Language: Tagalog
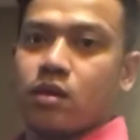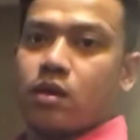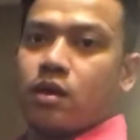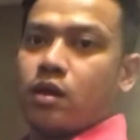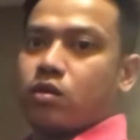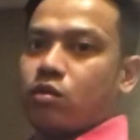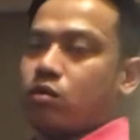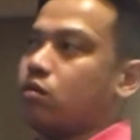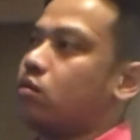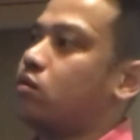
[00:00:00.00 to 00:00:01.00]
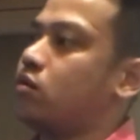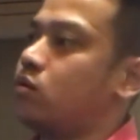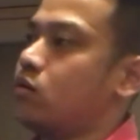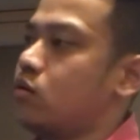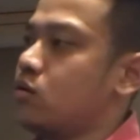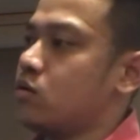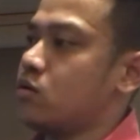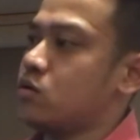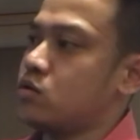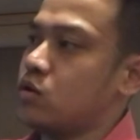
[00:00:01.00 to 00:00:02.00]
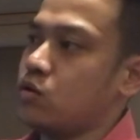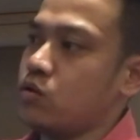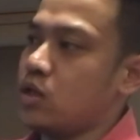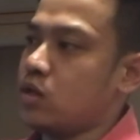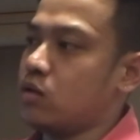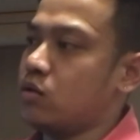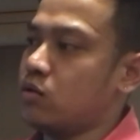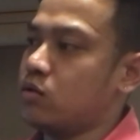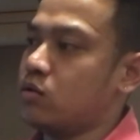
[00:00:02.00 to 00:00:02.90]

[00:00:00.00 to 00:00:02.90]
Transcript: Ganito. So, dito,